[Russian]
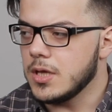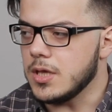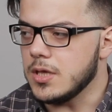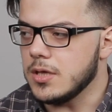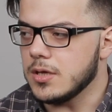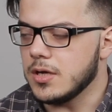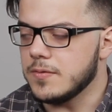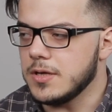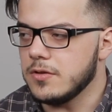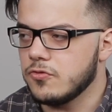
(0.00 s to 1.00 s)
И
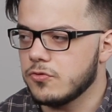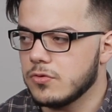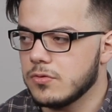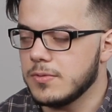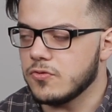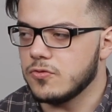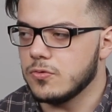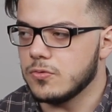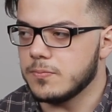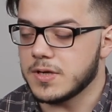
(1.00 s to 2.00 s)
говорить, что
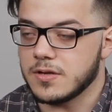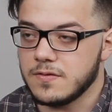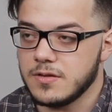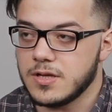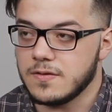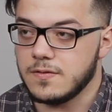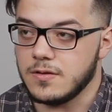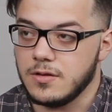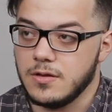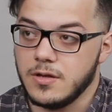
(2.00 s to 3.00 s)
между
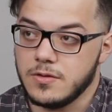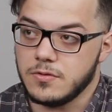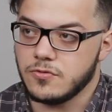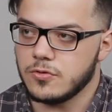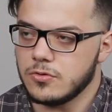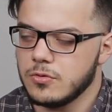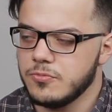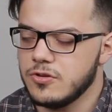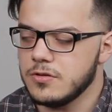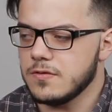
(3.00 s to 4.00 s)
прокрастинацией и ленью есть что-то
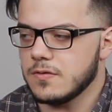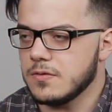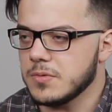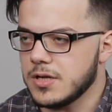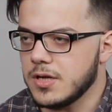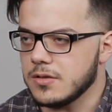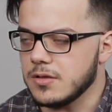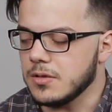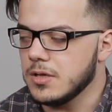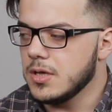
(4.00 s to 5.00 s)
общее, не совсем
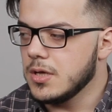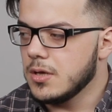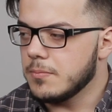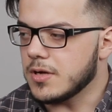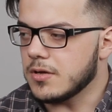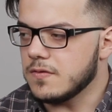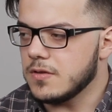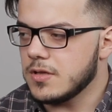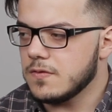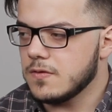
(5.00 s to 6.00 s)
корректно.
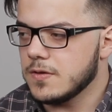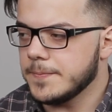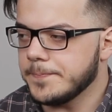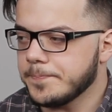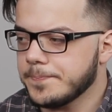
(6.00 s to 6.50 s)
Прокрастинация,